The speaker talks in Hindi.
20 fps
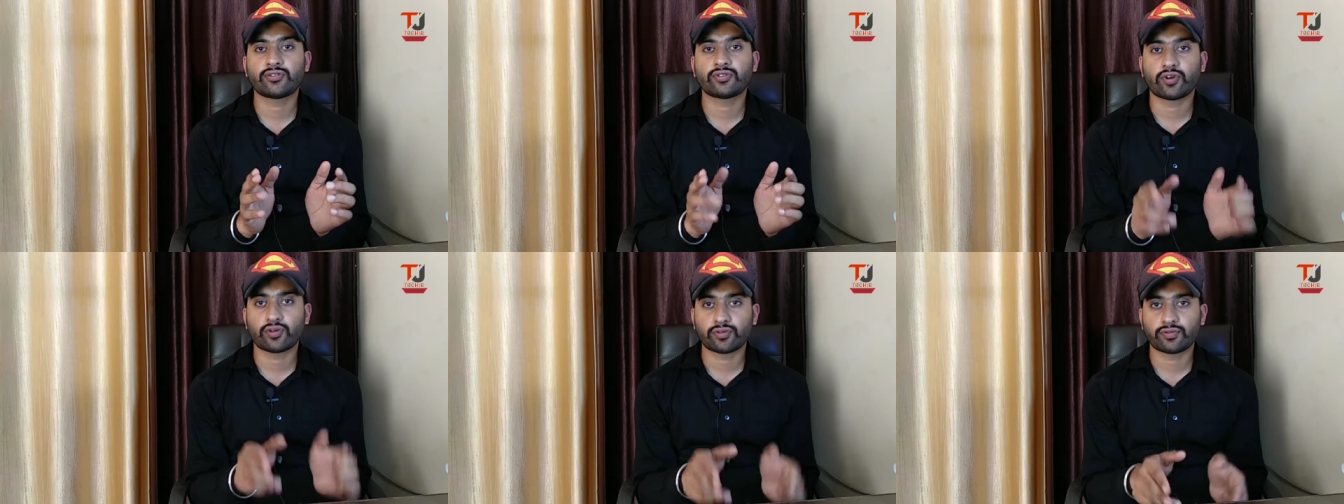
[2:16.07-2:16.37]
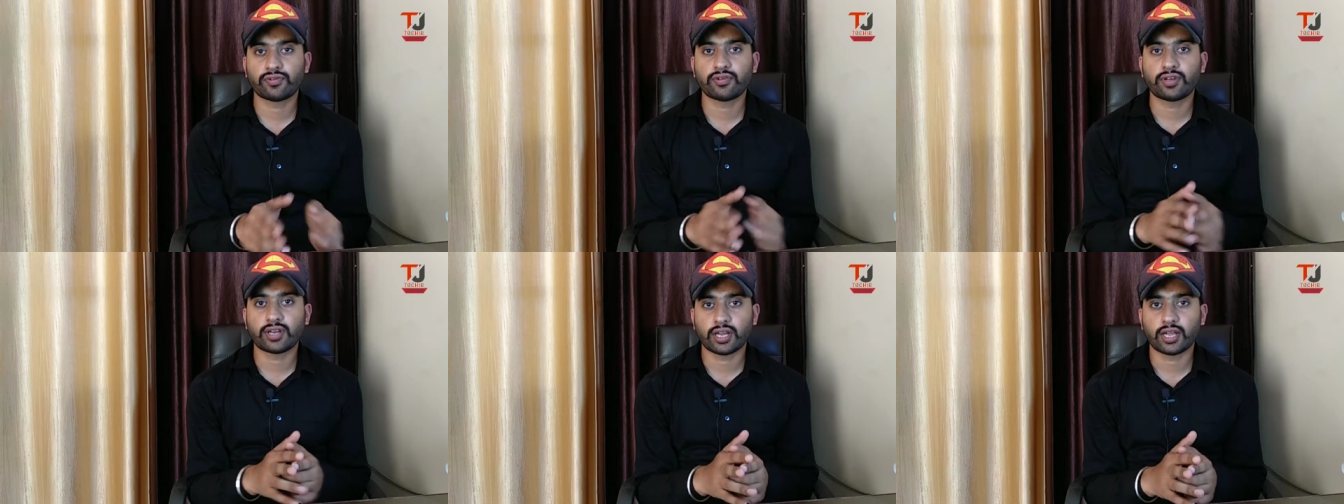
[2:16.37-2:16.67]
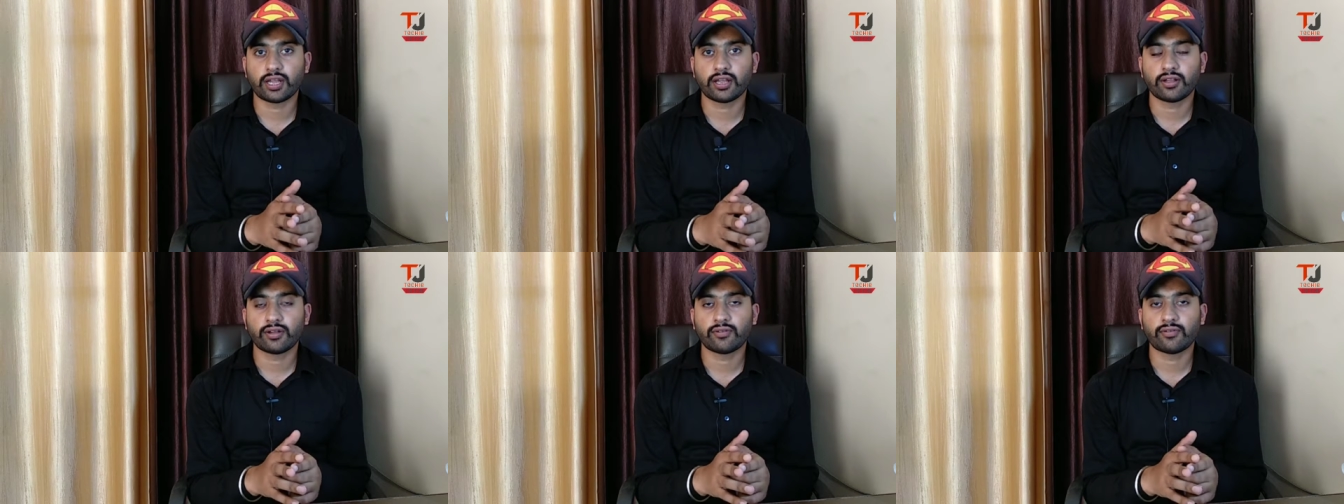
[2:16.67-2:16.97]
सॉफ्टवेयर
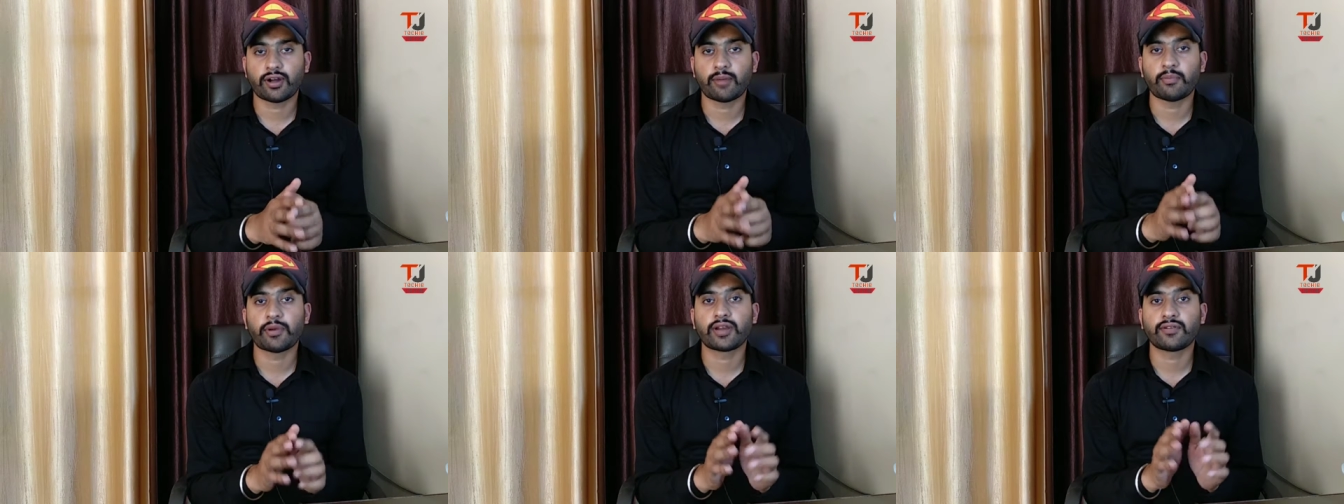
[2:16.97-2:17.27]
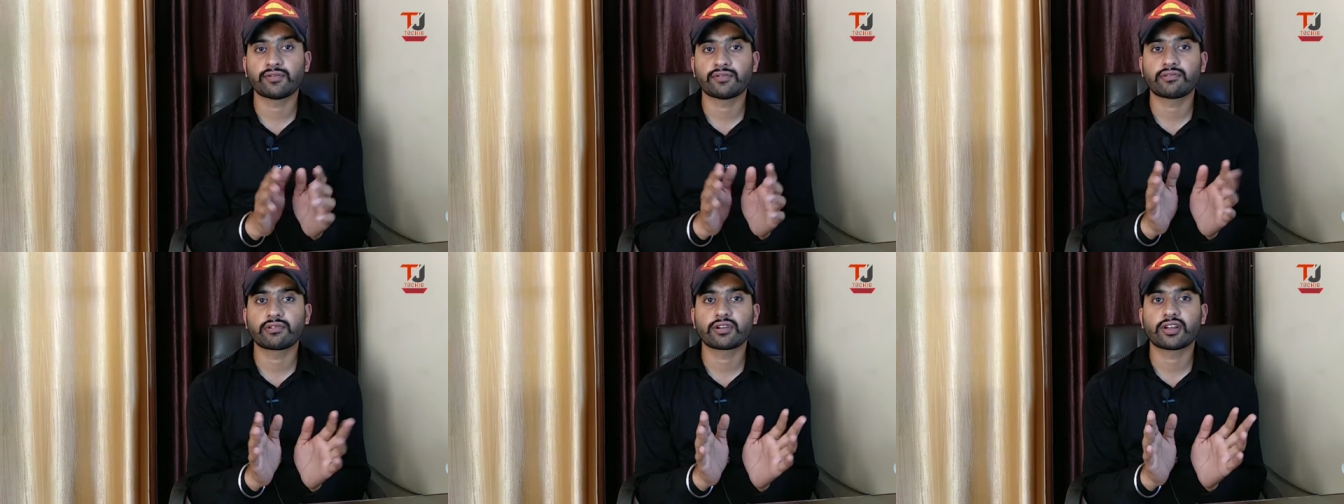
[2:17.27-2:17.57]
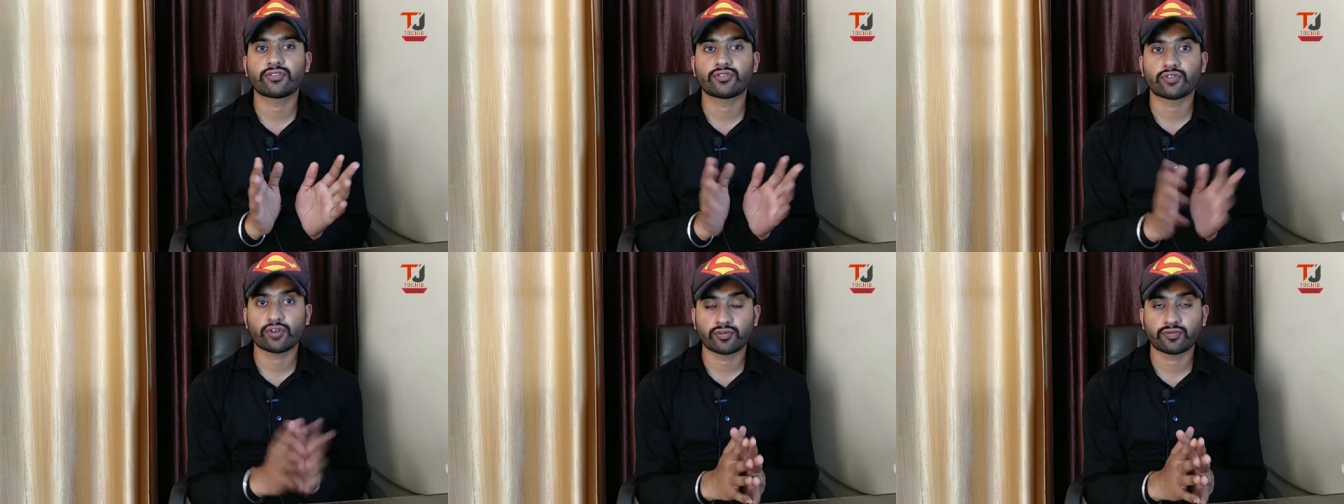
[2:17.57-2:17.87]
है हमारे फ़ोन
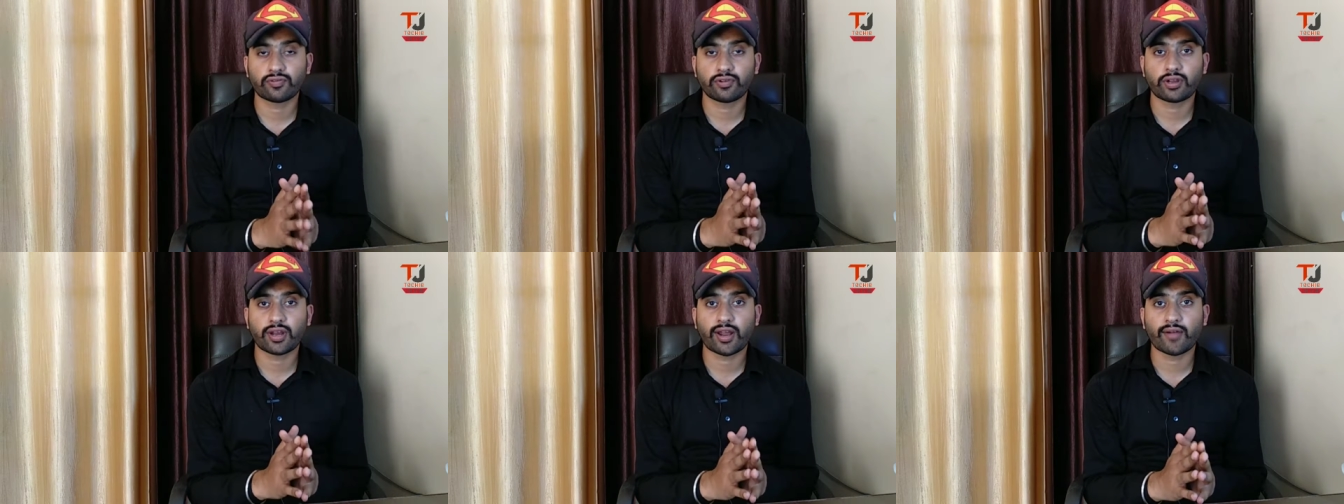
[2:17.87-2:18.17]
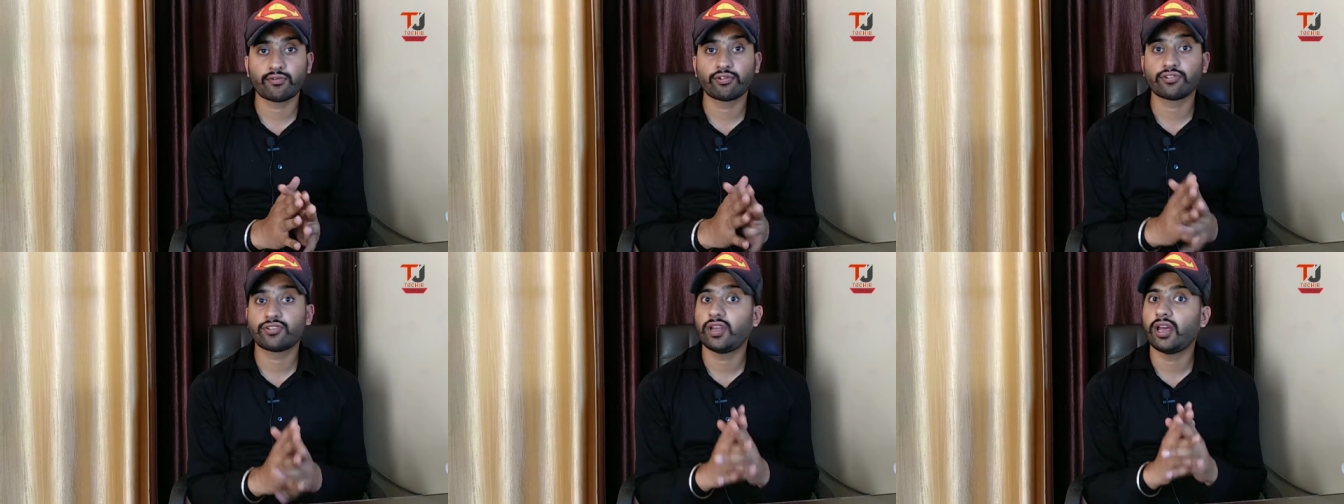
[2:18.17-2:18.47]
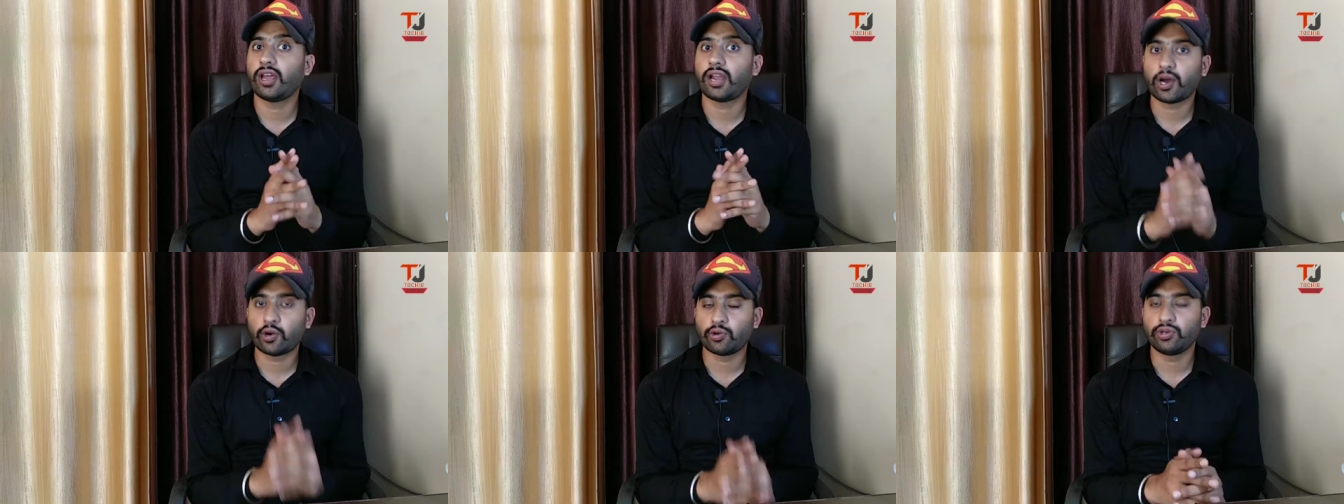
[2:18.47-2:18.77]
का सॉफ्टवेयर है वो
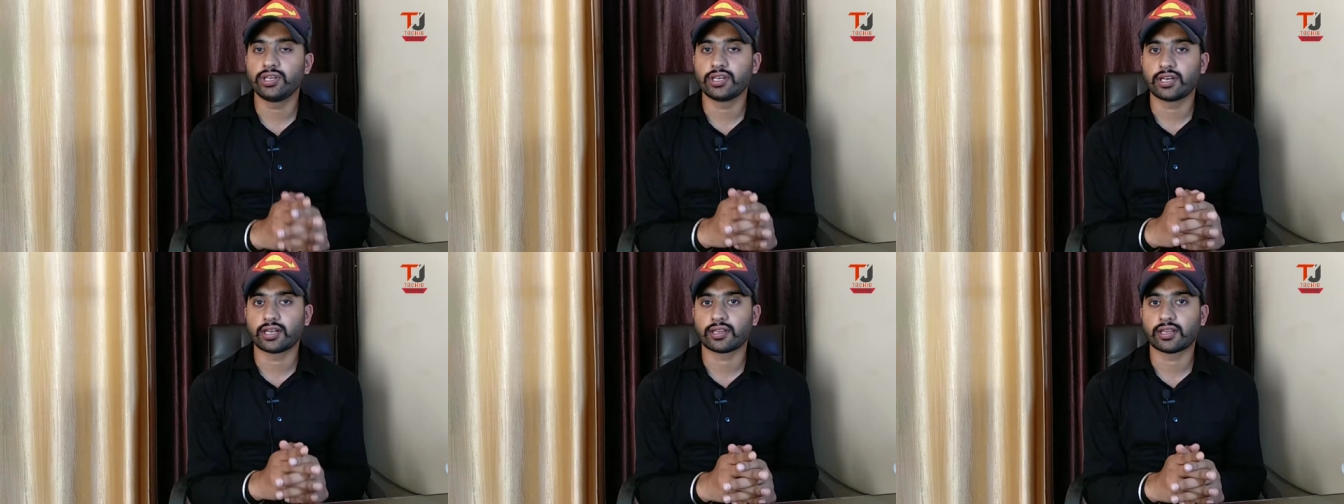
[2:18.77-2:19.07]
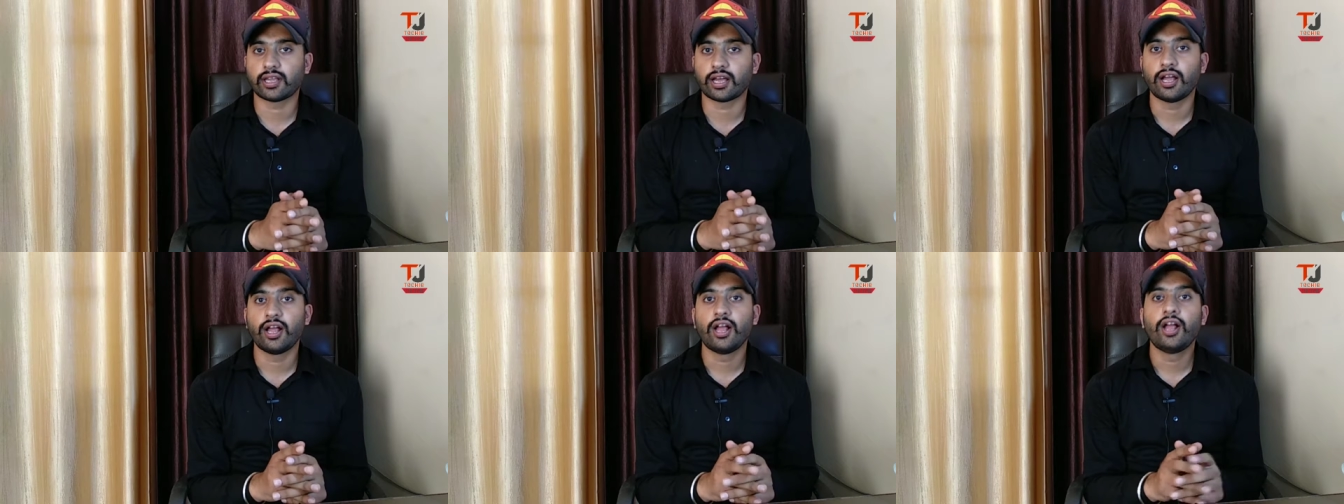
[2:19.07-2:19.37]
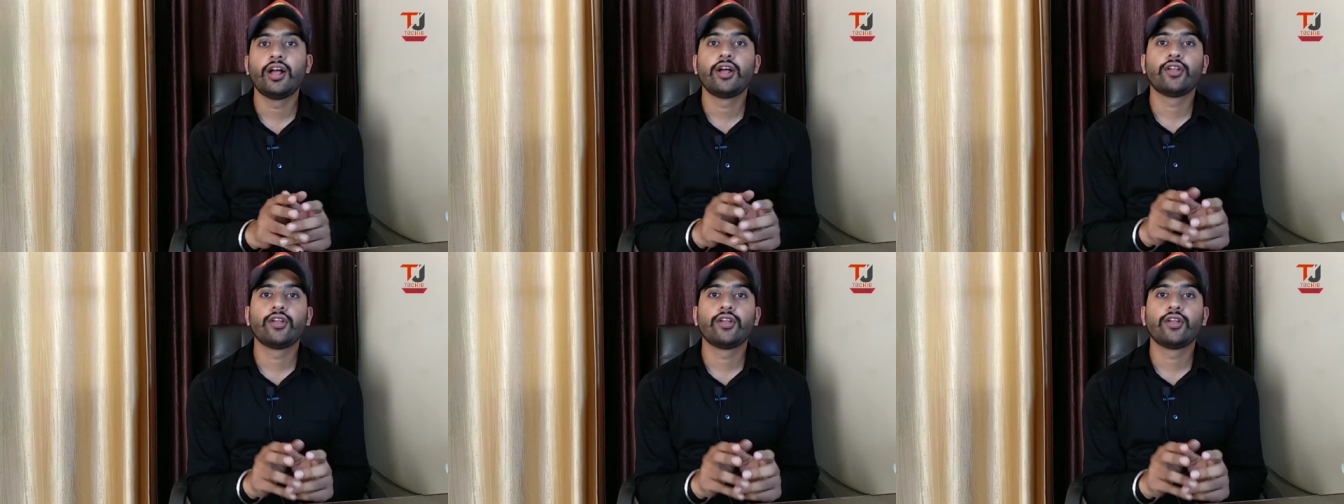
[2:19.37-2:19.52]
उसे अलाउ नहीं करता